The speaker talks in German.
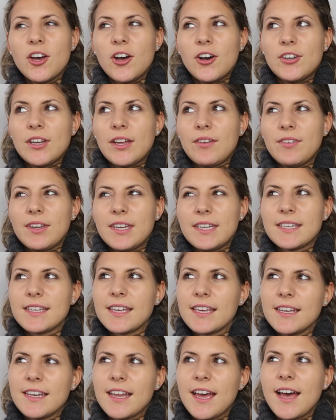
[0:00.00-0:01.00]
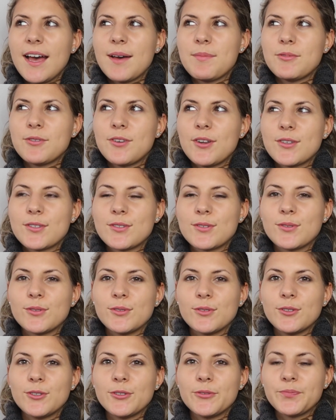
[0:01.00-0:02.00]
Und dann, wenn ich Kinder habe oder
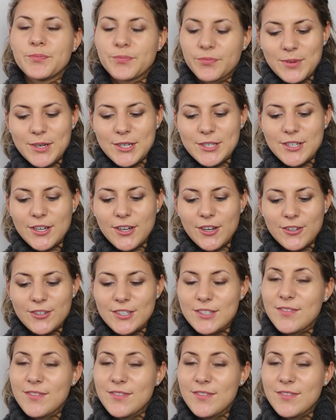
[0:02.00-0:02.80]
so, mal schauen.